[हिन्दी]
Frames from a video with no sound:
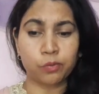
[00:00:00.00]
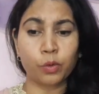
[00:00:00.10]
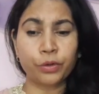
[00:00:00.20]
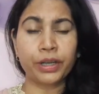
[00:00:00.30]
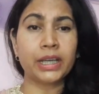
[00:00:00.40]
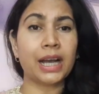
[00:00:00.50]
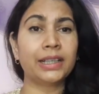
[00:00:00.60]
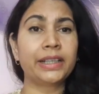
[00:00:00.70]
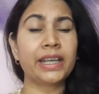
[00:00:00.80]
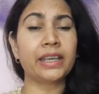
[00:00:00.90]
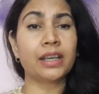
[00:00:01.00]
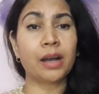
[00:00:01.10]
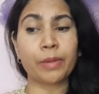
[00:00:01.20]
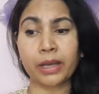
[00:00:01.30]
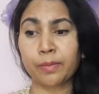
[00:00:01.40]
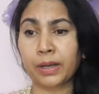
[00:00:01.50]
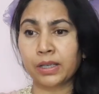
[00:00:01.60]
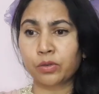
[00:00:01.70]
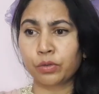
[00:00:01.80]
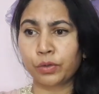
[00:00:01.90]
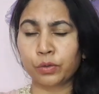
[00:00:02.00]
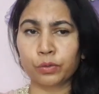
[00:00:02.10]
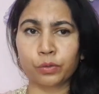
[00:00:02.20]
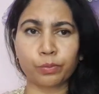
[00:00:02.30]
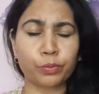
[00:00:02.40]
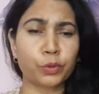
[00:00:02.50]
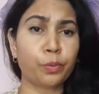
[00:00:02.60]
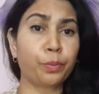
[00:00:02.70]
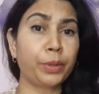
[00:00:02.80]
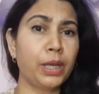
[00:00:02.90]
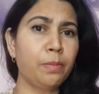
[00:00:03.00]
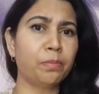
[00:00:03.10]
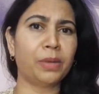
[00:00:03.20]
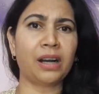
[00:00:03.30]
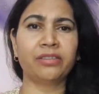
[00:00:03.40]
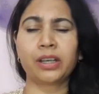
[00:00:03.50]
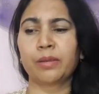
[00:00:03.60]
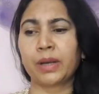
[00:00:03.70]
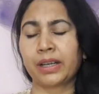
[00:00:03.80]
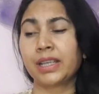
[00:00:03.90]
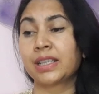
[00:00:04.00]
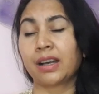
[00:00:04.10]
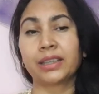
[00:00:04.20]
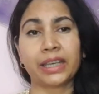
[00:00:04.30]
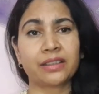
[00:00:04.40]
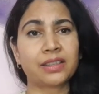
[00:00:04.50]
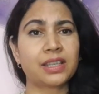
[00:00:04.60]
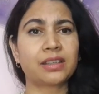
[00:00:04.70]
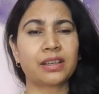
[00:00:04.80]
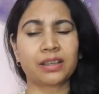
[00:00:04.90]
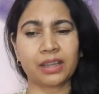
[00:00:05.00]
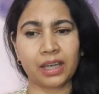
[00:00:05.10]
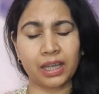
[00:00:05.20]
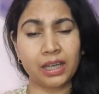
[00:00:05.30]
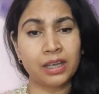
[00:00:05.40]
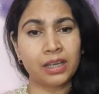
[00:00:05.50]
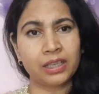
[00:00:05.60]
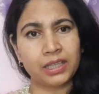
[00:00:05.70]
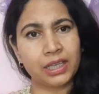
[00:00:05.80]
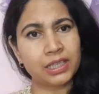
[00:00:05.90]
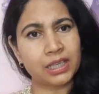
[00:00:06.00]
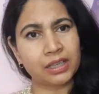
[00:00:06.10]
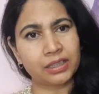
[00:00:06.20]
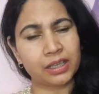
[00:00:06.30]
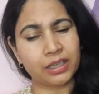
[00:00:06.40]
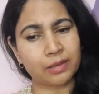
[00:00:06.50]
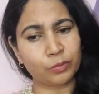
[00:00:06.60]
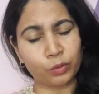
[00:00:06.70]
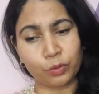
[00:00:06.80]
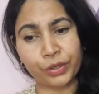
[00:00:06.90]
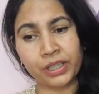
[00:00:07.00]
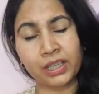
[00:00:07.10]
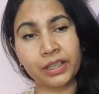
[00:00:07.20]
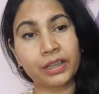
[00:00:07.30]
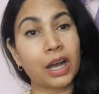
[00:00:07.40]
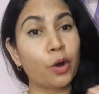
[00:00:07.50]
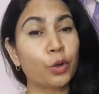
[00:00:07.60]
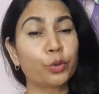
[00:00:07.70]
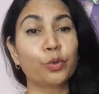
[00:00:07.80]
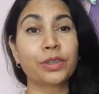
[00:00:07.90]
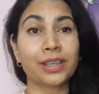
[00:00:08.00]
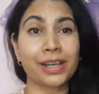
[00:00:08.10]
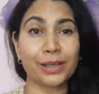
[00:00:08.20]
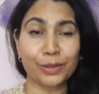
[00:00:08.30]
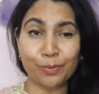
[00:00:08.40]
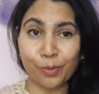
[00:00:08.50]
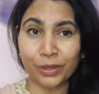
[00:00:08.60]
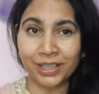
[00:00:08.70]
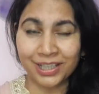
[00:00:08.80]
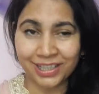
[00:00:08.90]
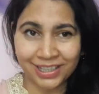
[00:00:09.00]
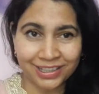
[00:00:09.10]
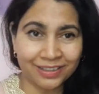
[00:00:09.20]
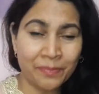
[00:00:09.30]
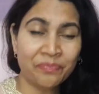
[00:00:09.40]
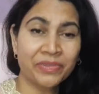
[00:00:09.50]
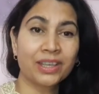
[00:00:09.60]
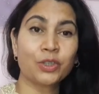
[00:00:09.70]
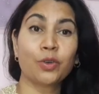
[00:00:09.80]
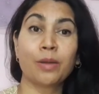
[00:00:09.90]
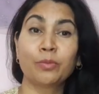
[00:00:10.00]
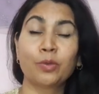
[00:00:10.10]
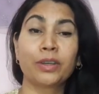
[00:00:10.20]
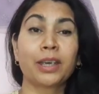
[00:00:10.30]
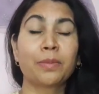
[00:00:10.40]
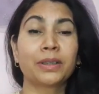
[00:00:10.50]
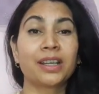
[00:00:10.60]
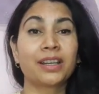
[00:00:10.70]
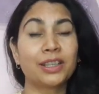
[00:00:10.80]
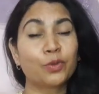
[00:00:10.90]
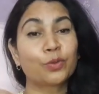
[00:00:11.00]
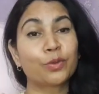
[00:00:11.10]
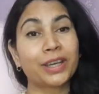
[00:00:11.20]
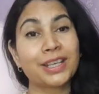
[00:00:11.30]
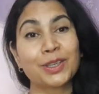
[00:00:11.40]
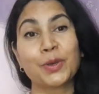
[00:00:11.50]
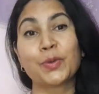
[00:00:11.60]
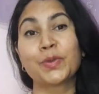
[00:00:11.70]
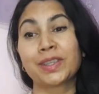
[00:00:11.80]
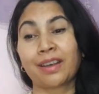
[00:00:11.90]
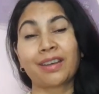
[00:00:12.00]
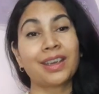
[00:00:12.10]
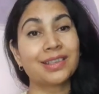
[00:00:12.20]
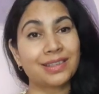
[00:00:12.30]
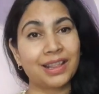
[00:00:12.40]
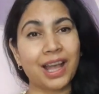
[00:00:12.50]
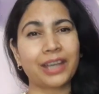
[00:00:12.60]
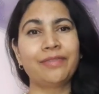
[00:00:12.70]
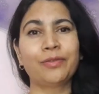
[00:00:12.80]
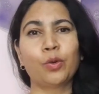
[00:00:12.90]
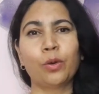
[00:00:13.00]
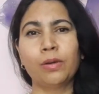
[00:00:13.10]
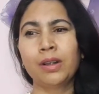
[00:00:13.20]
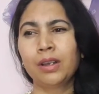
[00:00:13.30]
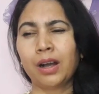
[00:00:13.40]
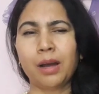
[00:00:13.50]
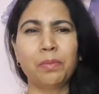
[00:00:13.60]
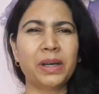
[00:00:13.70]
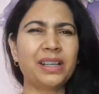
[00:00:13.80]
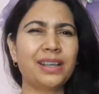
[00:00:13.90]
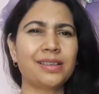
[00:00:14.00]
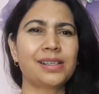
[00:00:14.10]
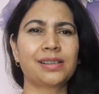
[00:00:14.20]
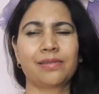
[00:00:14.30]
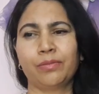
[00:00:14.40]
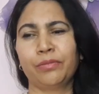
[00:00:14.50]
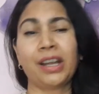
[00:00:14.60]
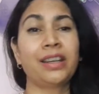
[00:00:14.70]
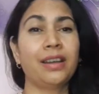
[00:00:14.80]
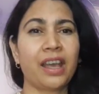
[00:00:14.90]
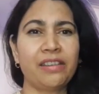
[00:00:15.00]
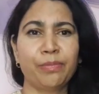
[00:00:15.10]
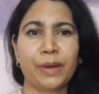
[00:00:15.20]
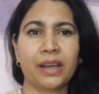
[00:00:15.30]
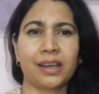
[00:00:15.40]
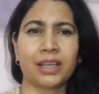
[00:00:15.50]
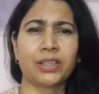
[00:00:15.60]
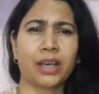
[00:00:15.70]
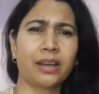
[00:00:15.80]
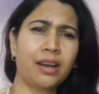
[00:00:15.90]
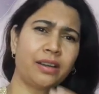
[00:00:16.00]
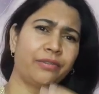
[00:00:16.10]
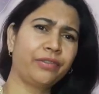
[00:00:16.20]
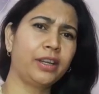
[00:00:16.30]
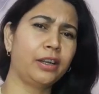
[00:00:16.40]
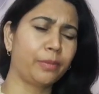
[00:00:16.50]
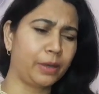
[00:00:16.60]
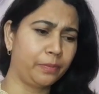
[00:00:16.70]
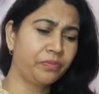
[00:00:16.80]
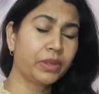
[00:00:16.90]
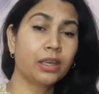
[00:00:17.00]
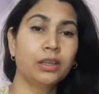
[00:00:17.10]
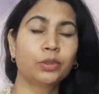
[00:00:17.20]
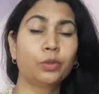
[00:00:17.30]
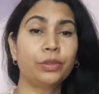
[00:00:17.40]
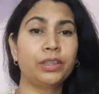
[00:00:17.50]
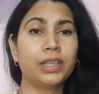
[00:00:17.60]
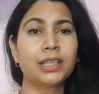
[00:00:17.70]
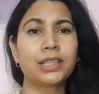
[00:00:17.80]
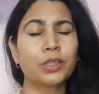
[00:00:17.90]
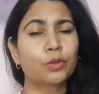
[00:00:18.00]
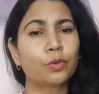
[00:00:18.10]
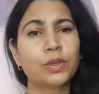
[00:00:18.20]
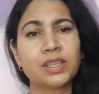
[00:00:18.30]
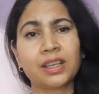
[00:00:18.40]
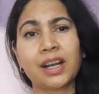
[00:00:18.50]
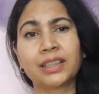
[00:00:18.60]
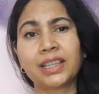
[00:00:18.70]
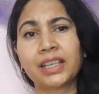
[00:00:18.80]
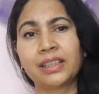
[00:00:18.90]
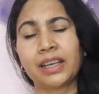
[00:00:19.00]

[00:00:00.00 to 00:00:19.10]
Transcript: वो रियालिटी या हमारे पास जो सुप्रीम पावर हमारे साथ एग्जिस्ट करते हैं ये जानकारी हमको कोई नहीं देता और दूसरी इम्पॉर्टेंट चीज जो हमको नहीं पता रहती उसको कैसे यूज करके इस लाइफ को अबंडेंस वाली लाइफ बनाया जाए हर फील्ड में तो ये चीज़ तो कोई सिखाता ही